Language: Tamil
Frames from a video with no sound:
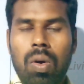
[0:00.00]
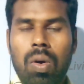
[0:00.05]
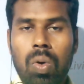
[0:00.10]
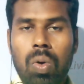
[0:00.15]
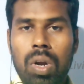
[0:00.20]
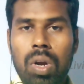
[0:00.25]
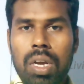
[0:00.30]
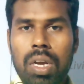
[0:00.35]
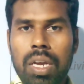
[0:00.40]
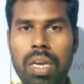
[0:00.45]

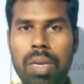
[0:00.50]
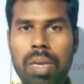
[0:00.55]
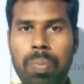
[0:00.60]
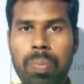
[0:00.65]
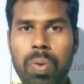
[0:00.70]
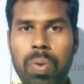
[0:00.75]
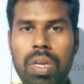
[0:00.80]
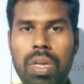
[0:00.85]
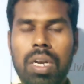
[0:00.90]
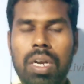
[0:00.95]
உங்களுக்கு
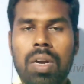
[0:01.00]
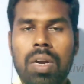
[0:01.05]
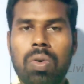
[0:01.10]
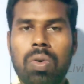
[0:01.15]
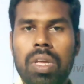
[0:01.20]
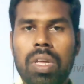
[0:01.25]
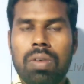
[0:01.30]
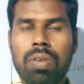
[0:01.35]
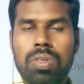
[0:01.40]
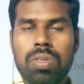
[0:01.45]
இப்போ
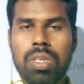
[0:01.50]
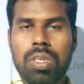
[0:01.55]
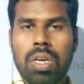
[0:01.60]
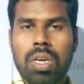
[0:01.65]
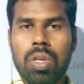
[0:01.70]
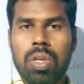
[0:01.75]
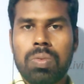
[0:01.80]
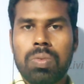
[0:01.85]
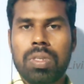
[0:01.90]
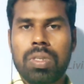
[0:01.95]
இருக்கக்கூடிய
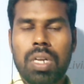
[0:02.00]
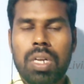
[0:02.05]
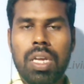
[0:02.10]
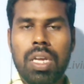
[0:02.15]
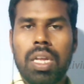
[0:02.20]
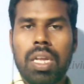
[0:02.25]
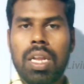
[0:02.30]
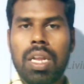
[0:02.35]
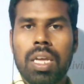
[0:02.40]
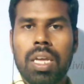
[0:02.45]
விஷயங்களையும் சரி
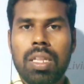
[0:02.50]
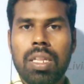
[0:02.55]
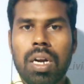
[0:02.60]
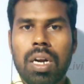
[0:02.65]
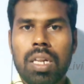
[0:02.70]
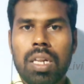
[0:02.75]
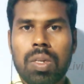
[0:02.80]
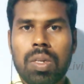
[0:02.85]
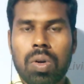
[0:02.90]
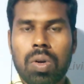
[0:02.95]
இல்லை
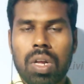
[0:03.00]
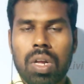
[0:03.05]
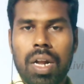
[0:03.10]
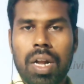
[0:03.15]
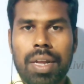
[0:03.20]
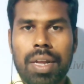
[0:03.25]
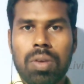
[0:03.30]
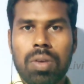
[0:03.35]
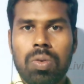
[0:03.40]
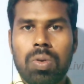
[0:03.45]
எதிர்காலத்தில் உங்களுக்கு
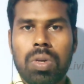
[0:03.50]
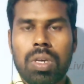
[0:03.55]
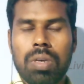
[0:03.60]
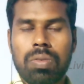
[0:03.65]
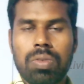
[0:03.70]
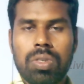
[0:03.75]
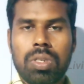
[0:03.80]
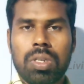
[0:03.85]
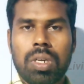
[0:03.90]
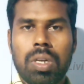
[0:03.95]
கிடைக்கக்கூடிய
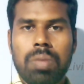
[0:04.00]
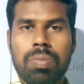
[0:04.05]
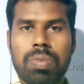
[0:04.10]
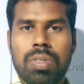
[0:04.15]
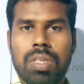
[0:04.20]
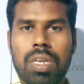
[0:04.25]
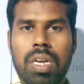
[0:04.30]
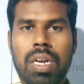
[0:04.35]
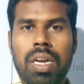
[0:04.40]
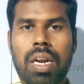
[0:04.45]
விஷயங்களையும்
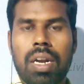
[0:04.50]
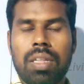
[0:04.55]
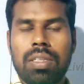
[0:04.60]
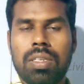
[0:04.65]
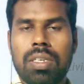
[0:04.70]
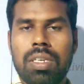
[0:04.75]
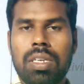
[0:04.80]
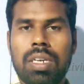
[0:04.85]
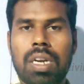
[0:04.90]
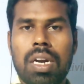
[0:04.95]
சரி
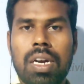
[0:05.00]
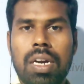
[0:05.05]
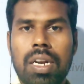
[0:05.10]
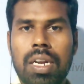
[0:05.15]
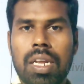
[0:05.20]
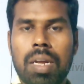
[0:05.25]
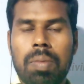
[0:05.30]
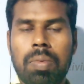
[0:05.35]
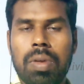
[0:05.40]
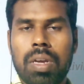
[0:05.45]
நினச்சி
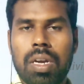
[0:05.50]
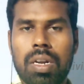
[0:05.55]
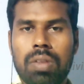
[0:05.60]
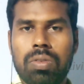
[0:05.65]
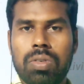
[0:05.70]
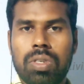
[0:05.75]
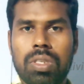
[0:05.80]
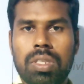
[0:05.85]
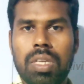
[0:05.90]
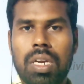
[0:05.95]
நன்றி அப்படிங்கிற
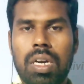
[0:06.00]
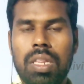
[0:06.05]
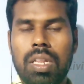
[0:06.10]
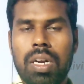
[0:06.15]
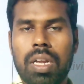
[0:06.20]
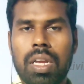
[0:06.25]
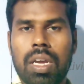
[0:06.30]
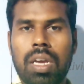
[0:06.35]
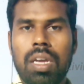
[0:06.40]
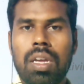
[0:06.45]
விஷயத்தை
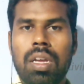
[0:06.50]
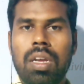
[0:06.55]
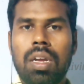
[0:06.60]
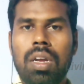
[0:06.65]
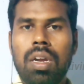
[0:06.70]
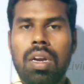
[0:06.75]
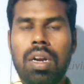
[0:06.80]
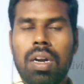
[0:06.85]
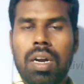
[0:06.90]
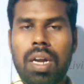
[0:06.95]
எழுதுறீங்க
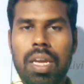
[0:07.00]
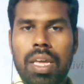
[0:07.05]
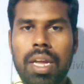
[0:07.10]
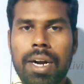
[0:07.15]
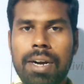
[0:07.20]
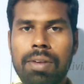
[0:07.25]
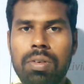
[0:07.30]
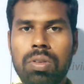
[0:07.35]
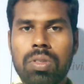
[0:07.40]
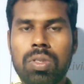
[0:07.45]
நான்
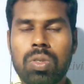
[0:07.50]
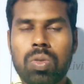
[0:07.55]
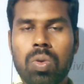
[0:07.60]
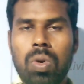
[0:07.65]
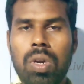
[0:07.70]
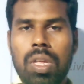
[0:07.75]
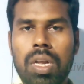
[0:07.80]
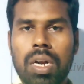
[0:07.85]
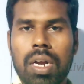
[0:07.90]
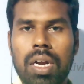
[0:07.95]
ஏற்கனவே வந்து
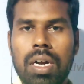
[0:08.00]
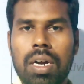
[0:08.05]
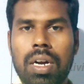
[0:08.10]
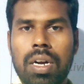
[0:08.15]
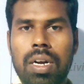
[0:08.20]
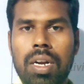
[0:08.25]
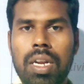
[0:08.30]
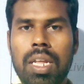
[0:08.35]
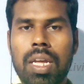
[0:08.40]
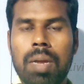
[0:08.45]
சொல்லியிருக்கேன்
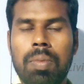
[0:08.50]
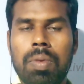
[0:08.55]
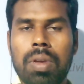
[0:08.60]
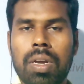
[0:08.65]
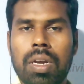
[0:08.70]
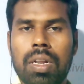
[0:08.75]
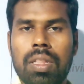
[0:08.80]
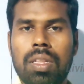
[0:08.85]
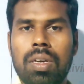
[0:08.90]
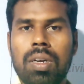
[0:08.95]
நன்றி
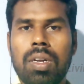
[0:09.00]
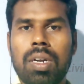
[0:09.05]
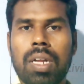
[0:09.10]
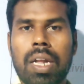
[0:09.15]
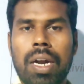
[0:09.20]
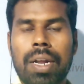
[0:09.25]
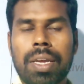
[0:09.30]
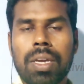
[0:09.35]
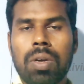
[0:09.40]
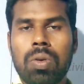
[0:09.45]
அப்படிங்கிறது
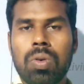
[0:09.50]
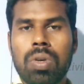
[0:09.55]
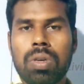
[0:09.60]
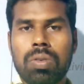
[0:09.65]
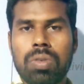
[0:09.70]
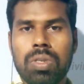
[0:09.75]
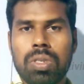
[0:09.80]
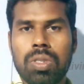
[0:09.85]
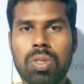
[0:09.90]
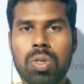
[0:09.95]
கிடைக்கக்கூடிய
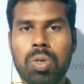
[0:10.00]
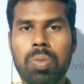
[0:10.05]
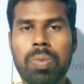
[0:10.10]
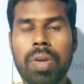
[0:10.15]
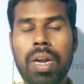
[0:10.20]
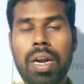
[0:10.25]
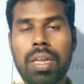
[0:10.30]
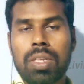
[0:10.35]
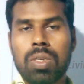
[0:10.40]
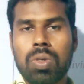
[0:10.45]
விஷயத்துக்கும்
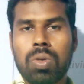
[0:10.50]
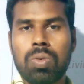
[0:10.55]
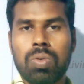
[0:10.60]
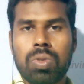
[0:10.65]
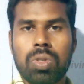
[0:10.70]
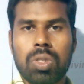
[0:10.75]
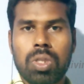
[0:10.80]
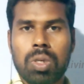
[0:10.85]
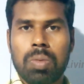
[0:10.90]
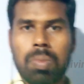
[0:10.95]
கிடைச்ச ஒரு
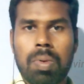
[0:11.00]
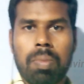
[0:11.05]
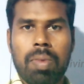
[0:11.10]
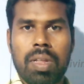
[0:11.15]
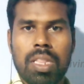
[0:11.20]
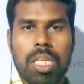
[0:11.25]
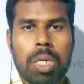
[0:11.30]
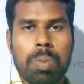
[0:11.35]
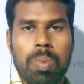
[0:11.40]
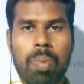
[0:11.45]
விஷயத்துக்கும் நம்ம
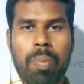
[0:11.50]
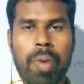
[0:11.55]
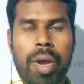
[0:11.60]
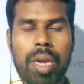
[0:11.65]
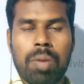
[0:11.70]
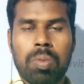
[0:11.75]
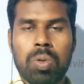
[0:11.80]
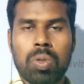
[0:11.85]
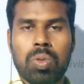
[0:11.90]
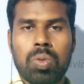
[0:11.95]
அதிகமாக
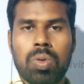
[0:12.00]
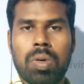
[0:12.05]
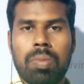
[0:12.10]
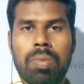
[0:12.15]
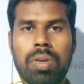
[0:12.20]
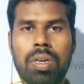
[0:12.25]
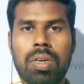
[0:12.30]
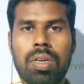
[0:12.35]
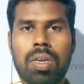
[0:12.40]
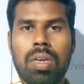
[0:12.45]
பயன்படுத்துவோம்
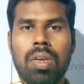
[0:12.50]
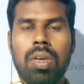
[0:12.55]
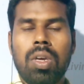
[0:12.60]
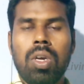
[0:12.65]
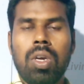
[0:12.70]
அப்படின்ட்டு